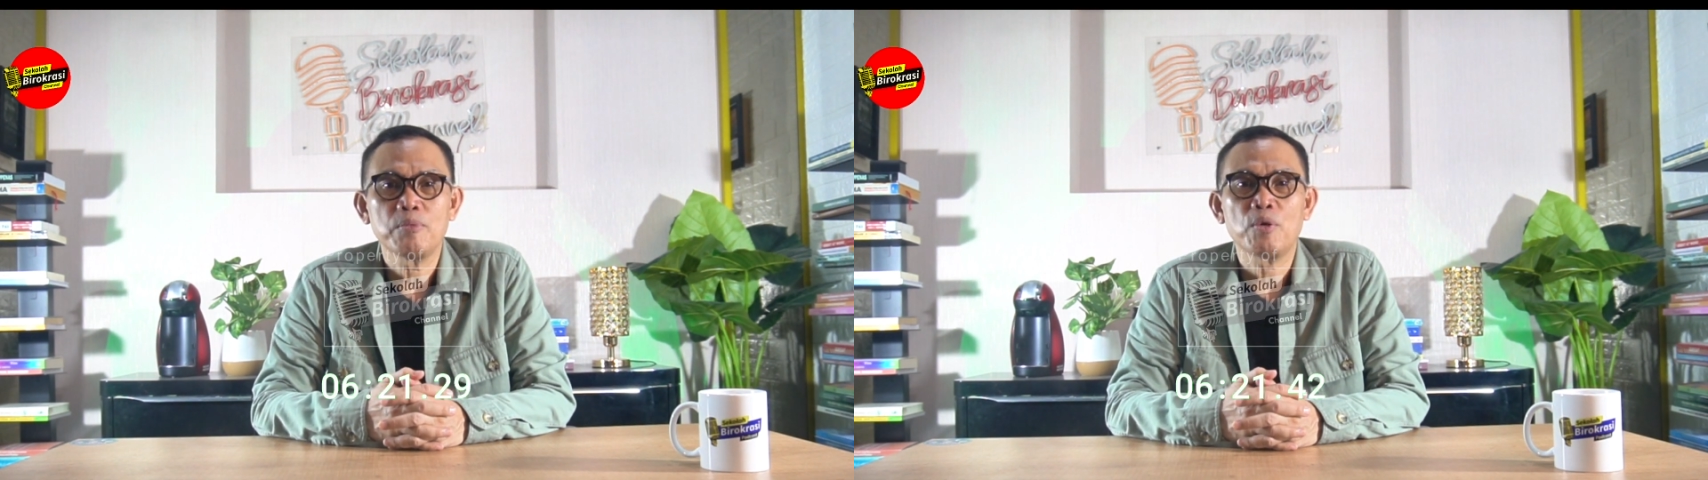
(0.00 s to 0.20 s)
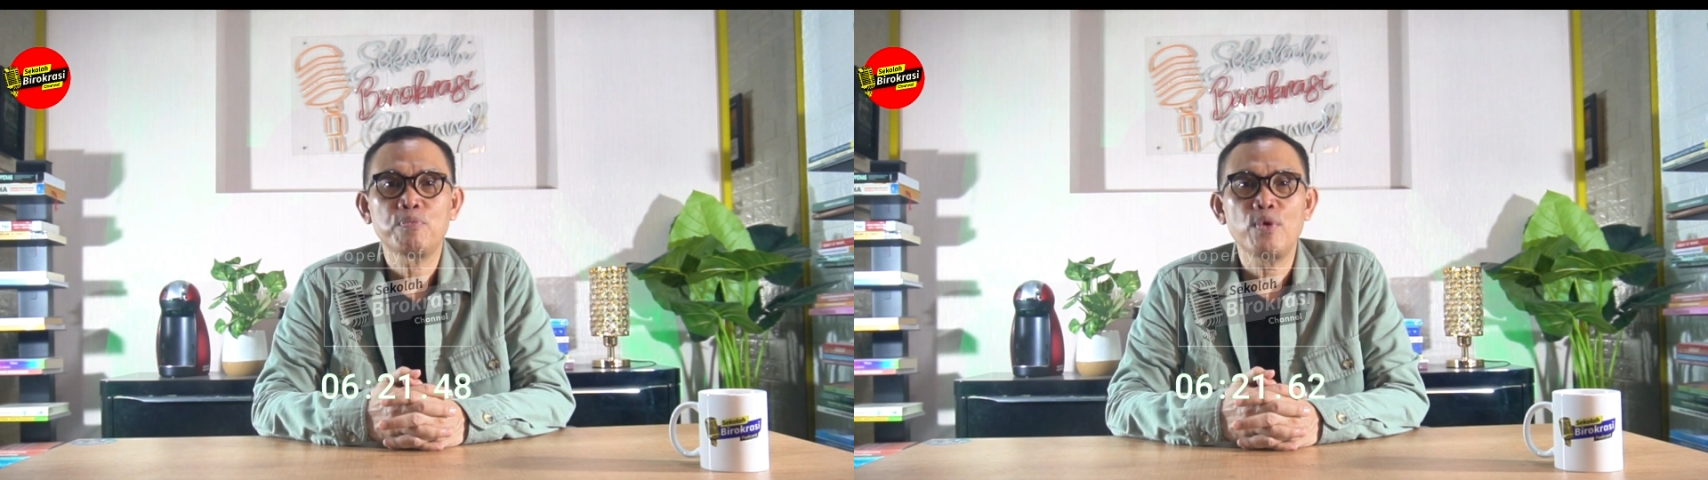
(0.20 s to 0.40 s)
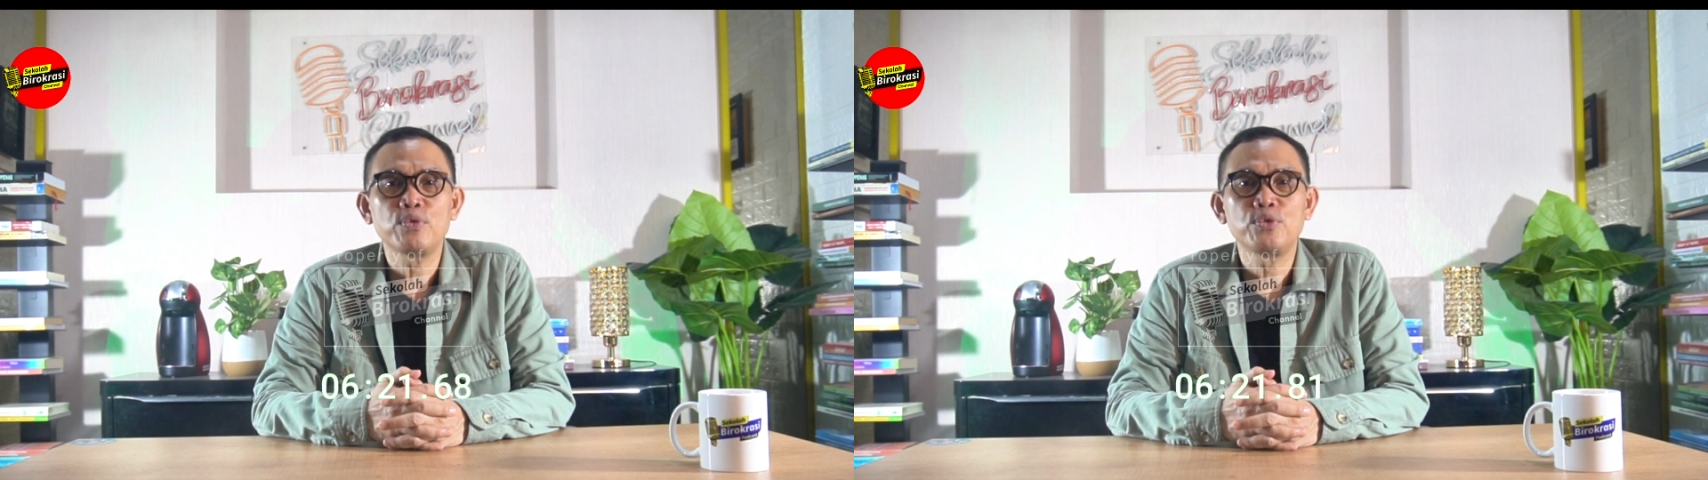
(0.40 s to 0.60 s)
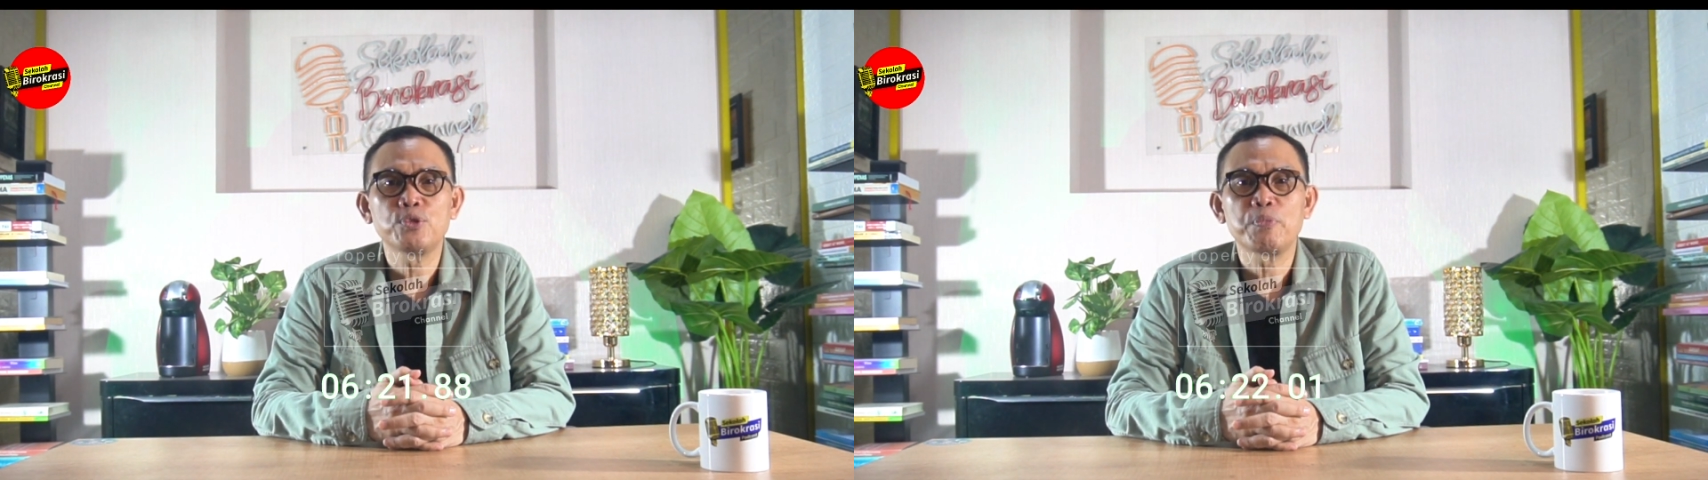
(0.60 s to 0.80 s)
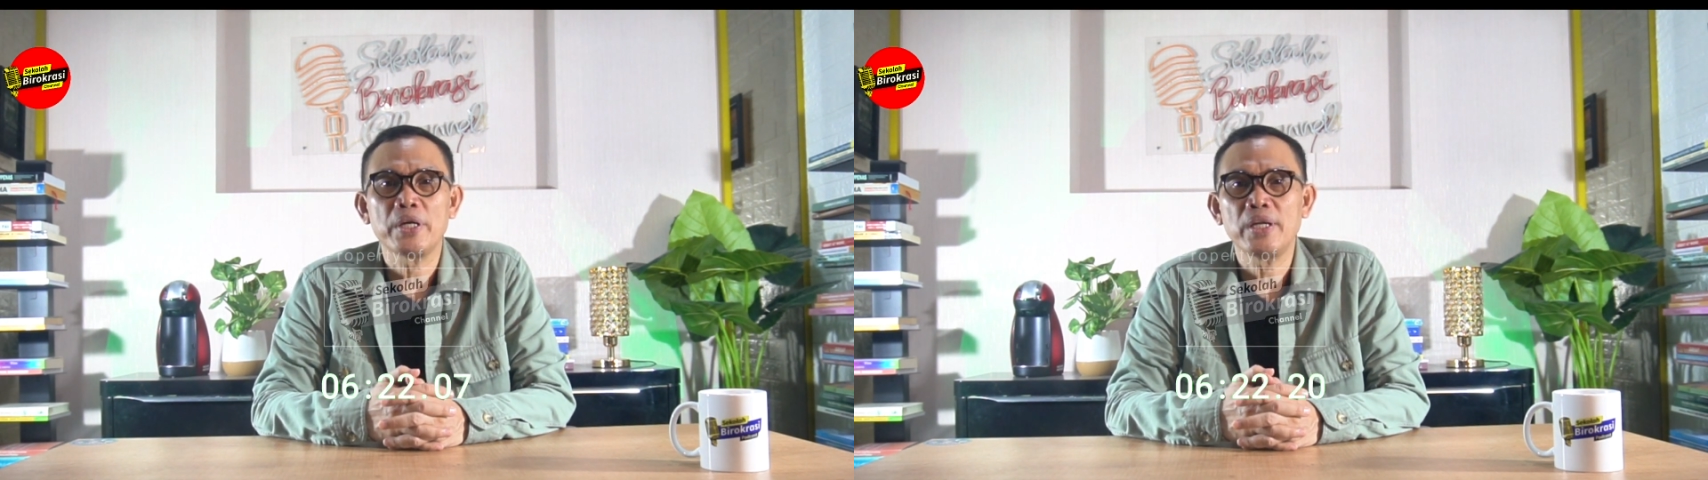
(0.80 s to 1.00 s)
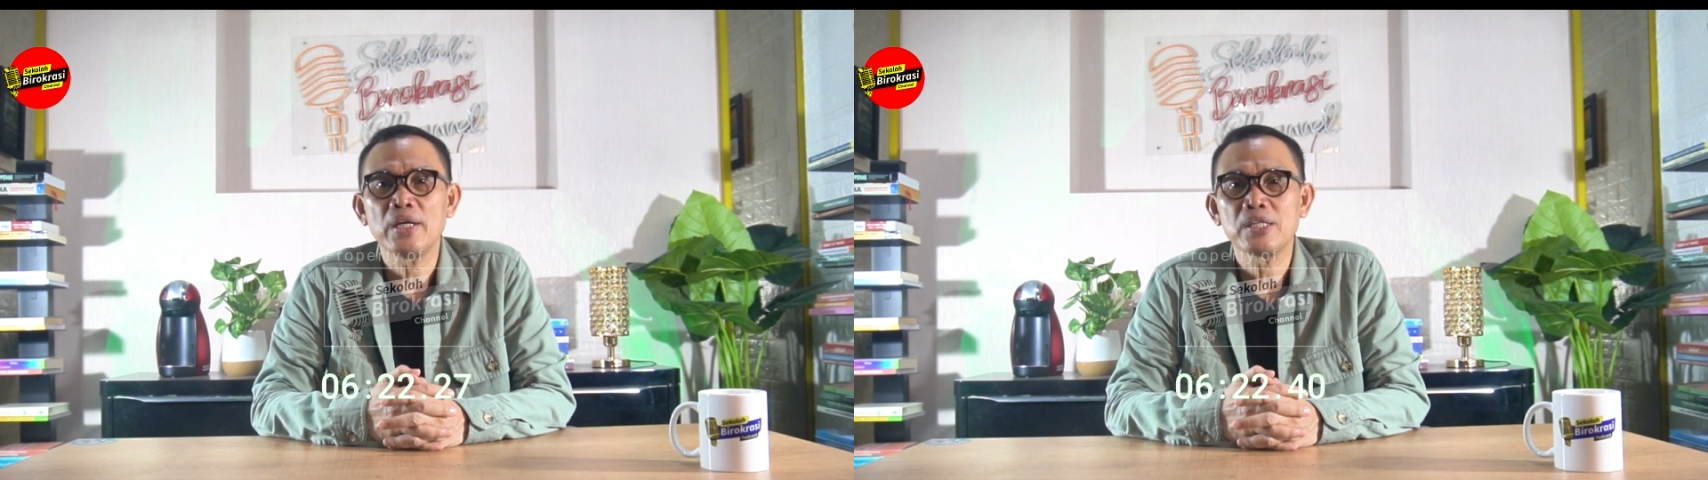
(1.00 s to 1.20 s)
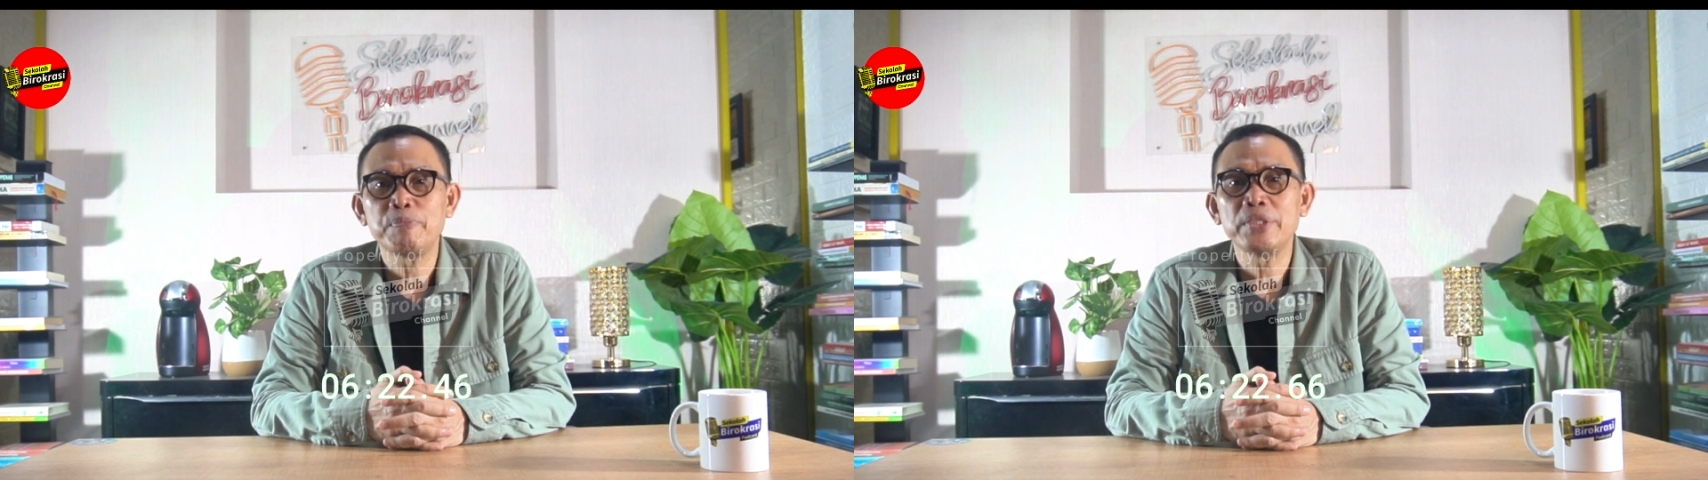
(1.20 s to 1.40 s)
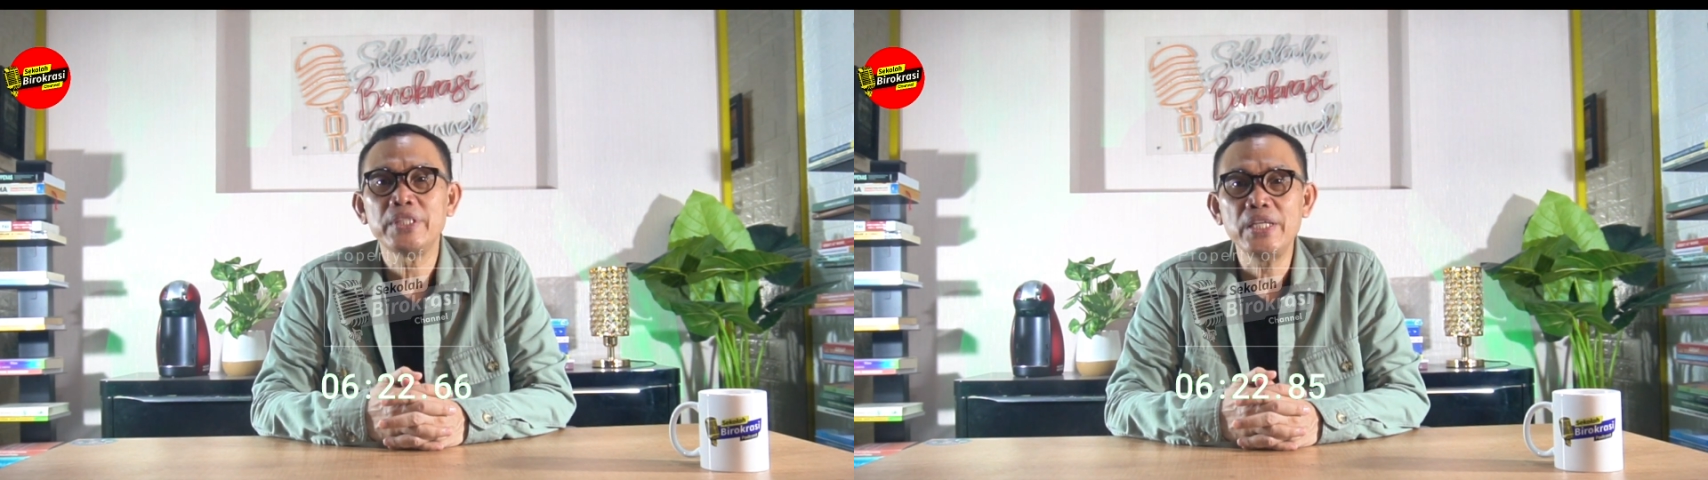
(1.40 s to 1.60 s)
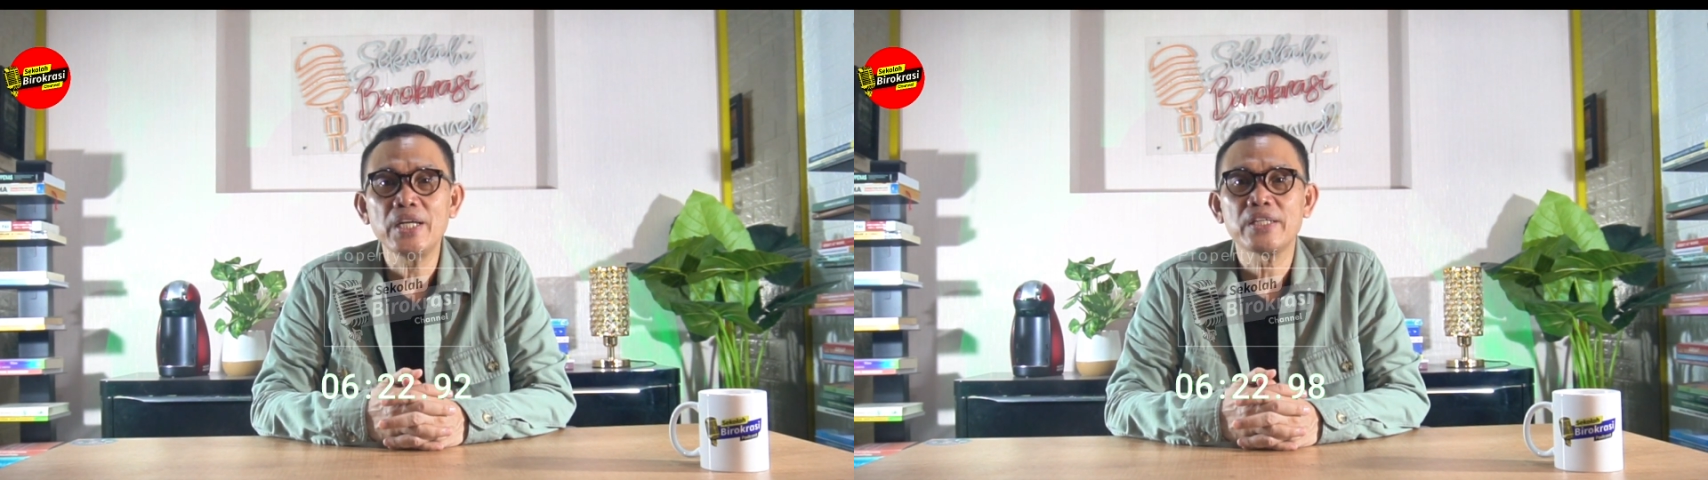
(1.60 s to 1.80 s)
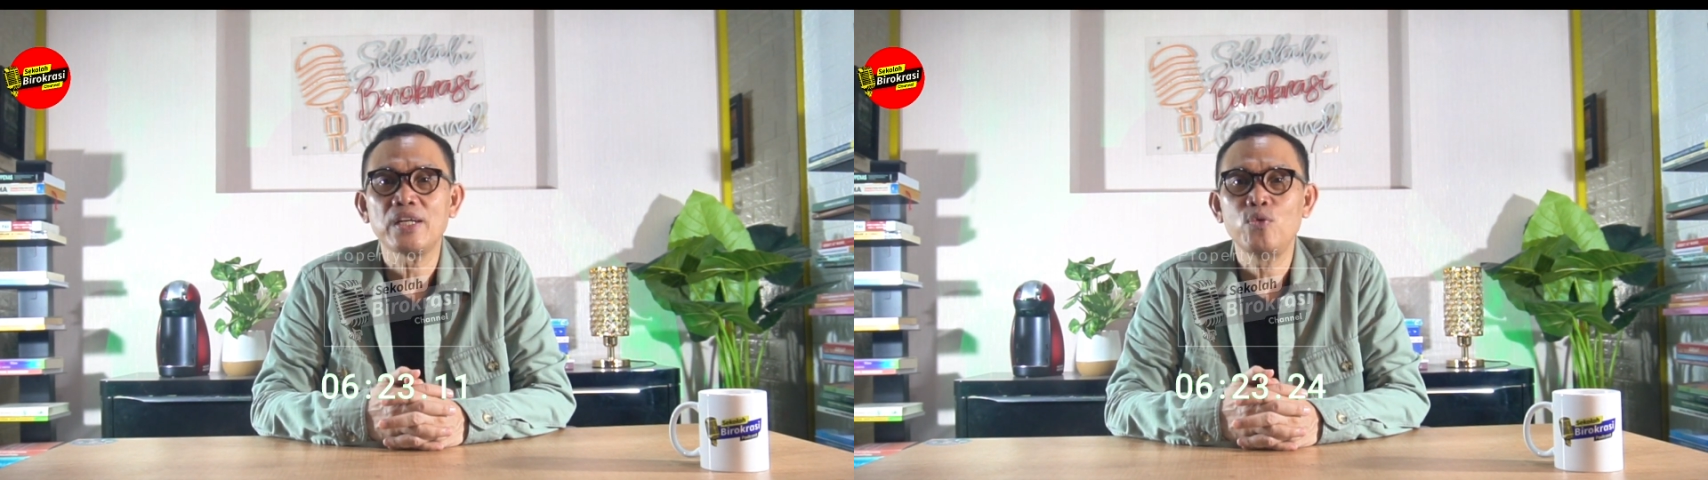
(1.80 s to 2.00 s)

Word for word: berfokus pada kepentingan